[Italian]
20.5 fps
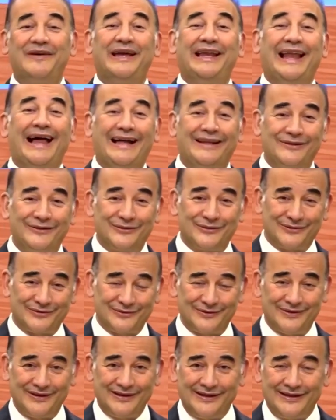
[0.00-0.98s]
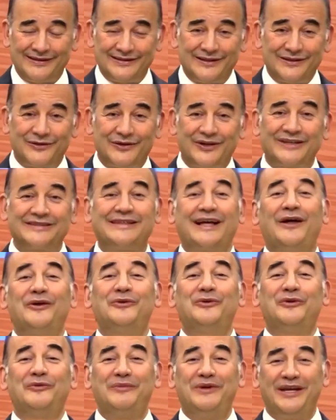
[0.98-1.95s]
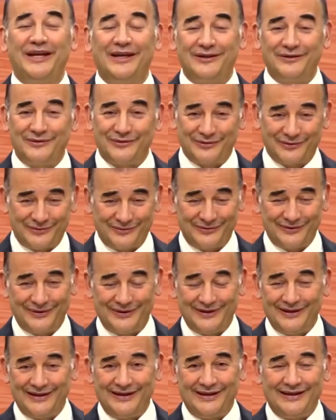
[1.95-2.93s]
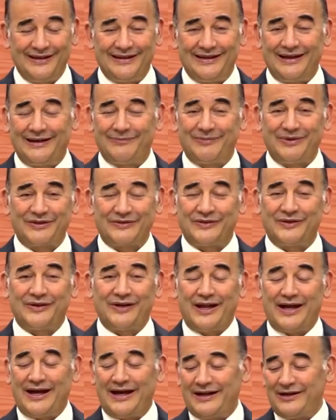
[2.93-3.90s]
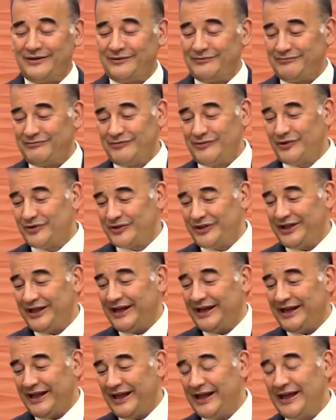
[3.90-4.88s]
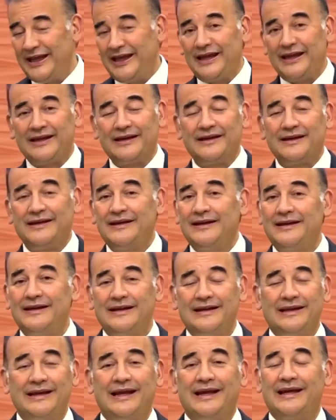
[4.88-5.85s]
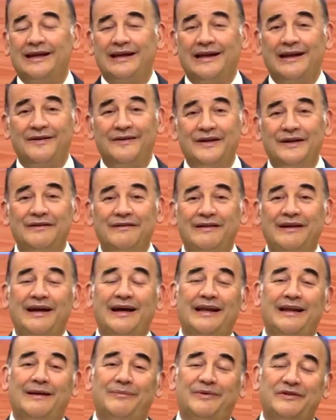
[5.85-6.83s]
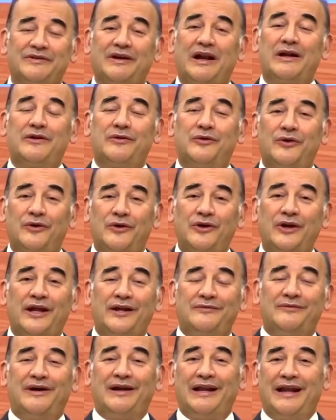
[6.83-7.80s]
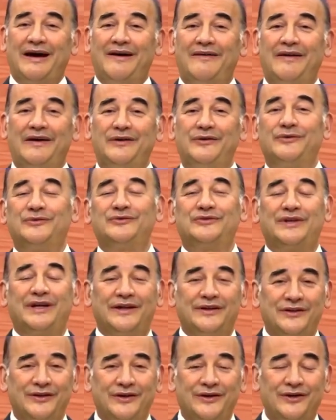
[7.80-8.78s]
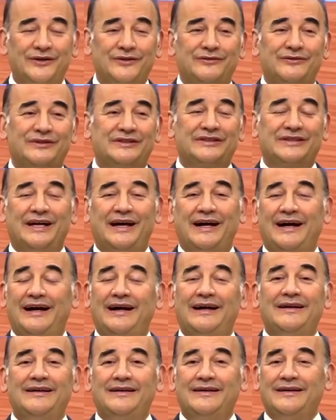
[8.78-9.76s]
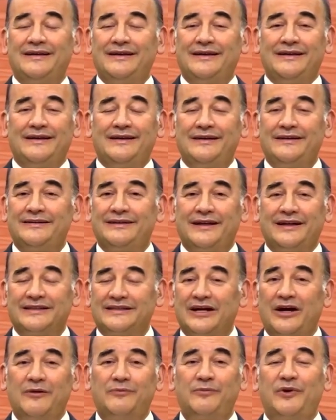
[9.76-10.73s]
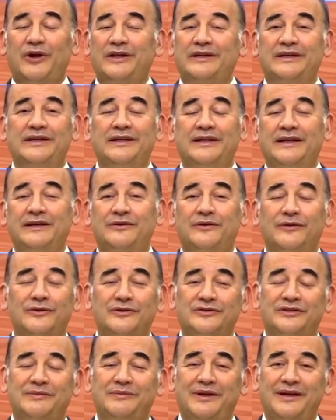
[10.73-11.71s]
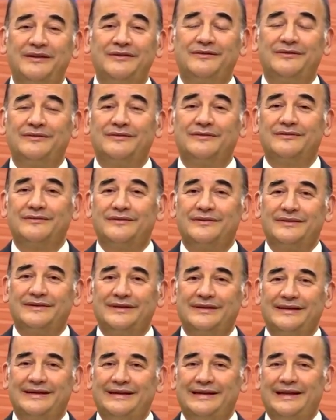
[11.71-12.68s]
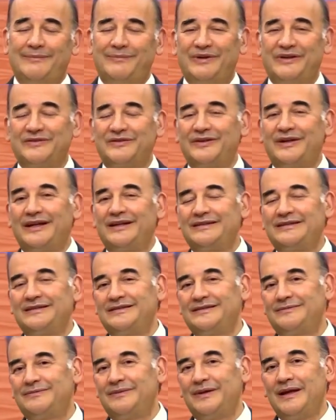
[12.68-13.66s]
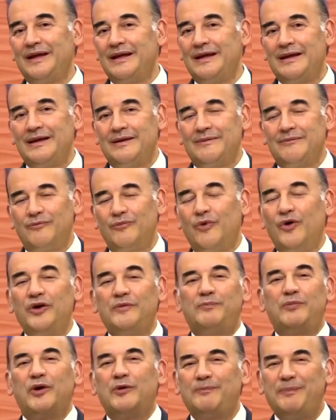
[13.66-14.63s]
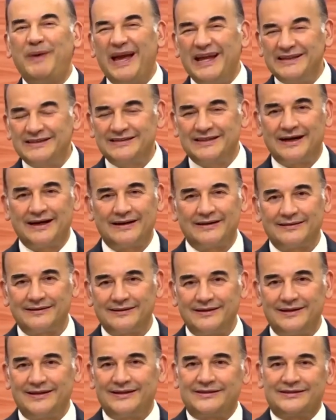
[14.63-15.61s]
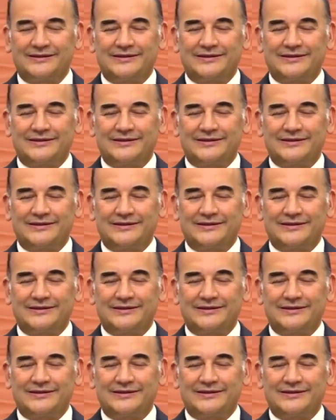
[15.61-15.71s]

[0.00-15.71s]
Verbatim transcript: non, sta, non si sta prendendo cura della sua vita spirituale, ma sta dormendo, la persona non legge la Bibbia, non prega, non loda e non è interessato per acquisire conoscenza, la persona